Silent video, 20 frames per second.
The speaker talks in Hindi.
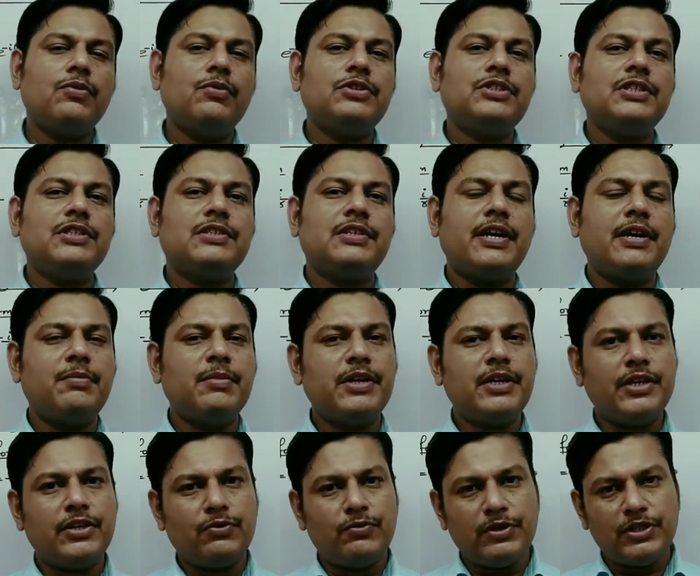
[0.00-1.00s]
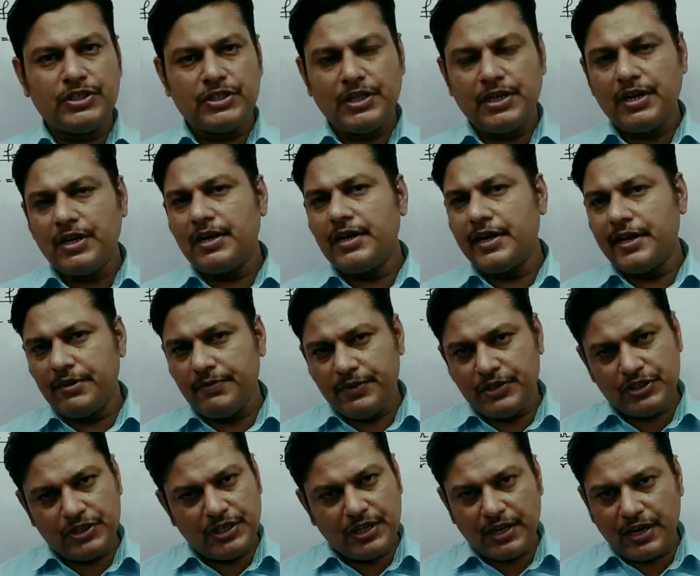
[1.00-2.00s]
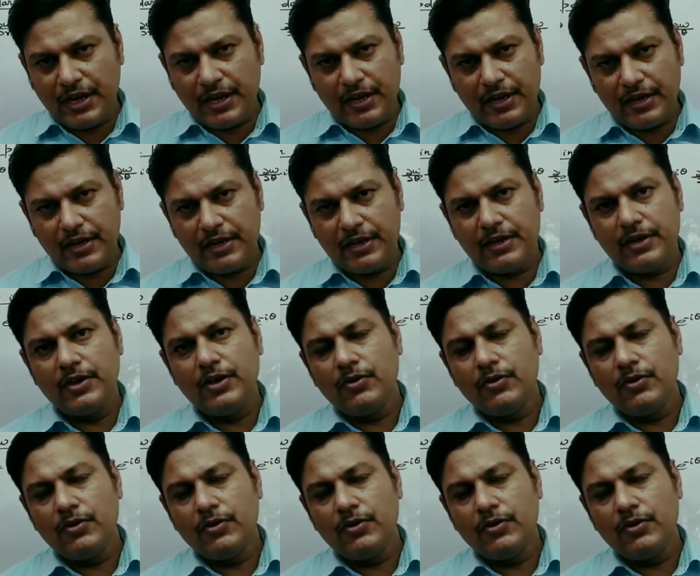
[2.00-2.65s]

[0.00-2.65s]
कोचिस राइमन इक्वेशन का डेरिवेशन कराया है